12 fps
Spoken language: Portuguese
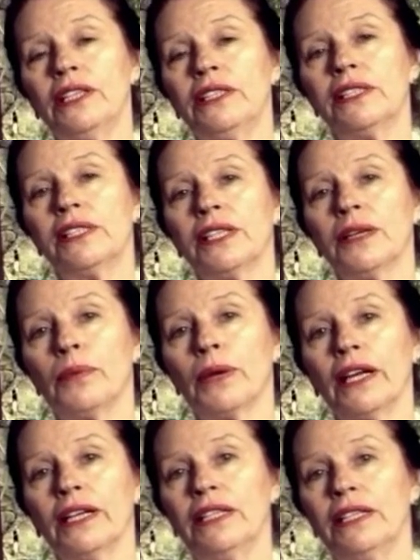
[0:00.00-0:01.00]
queria dizer
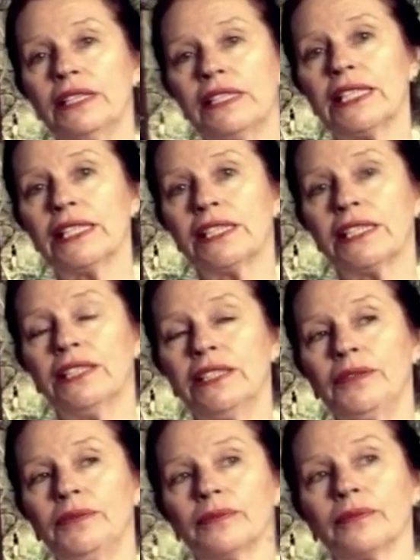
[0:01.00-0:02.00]
para eles
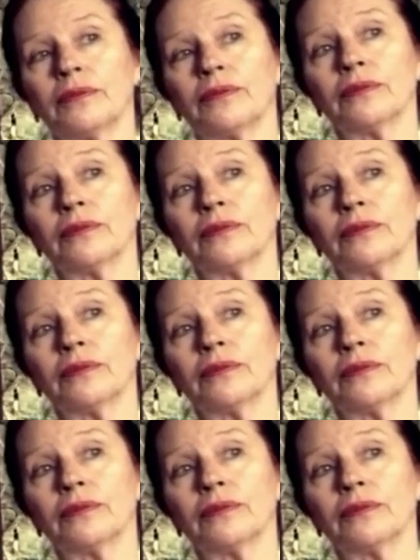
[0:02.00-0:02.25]
assim,